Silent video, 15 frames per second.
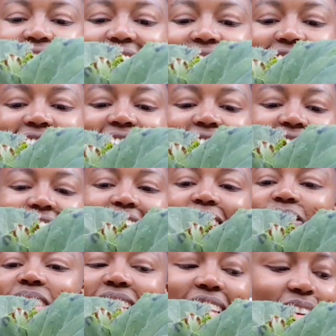Esta de aquí
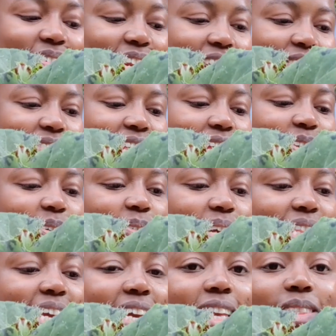en particular me he dado
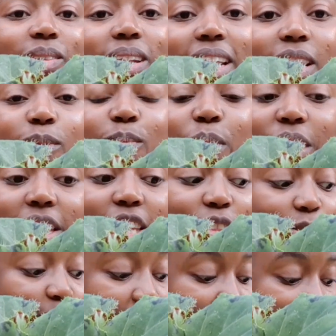cuenta que tolera un
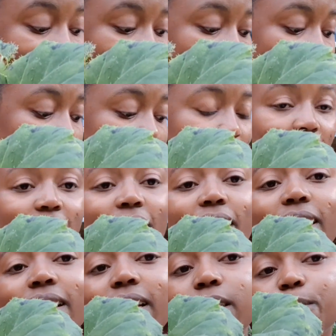poquito más
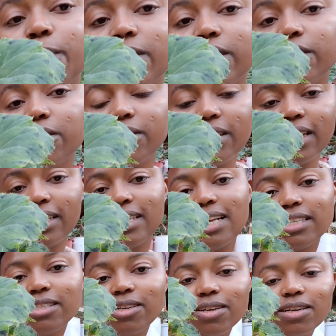eh, la exposición directa
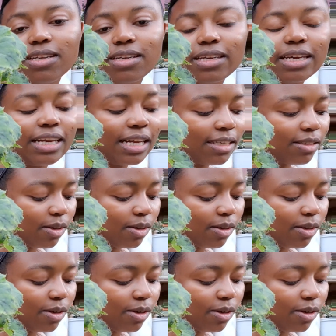al sol que las